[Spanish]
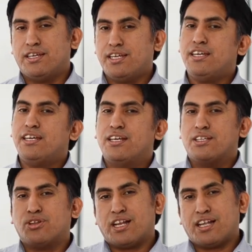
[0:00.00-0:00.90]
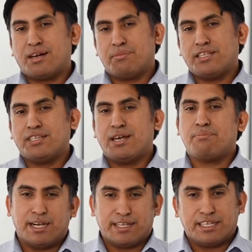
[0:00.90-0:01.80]
y toca la
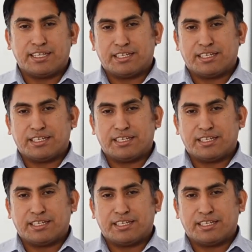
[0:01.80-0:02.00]
campanita para que